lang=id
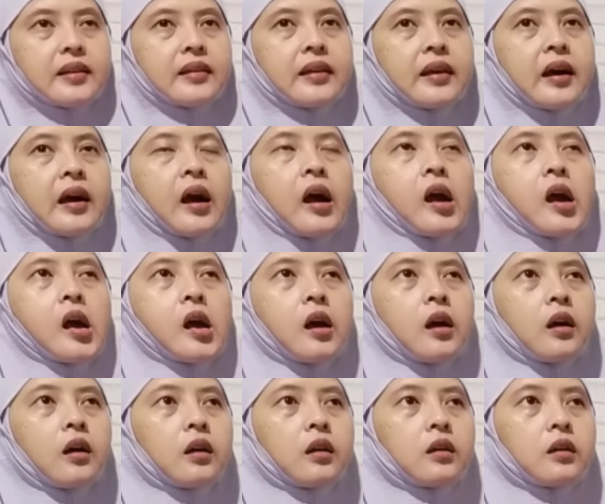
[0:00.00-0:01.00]
ya
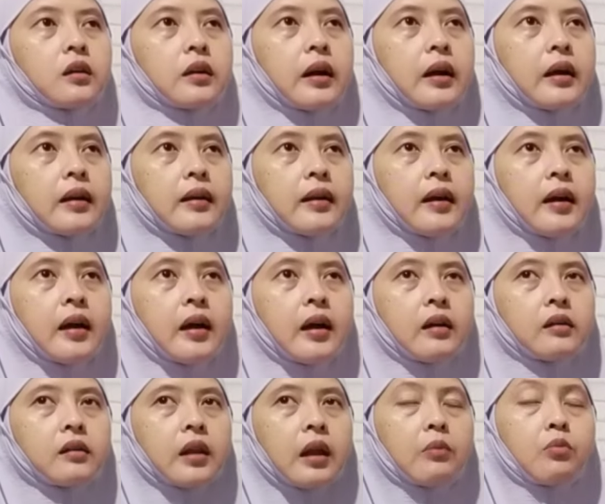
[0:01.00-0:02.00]
karena
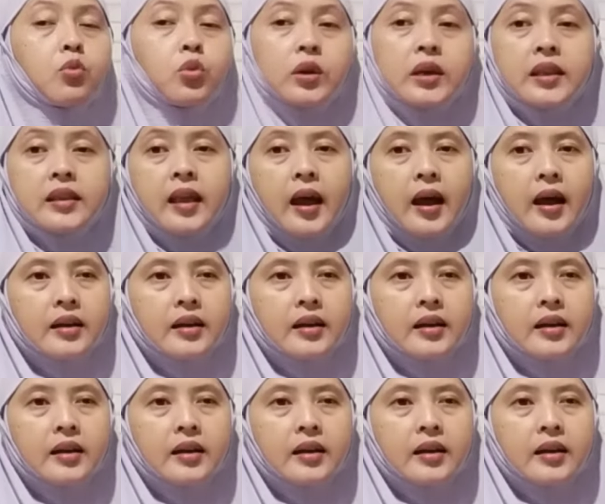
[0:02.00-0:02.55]
lambung kita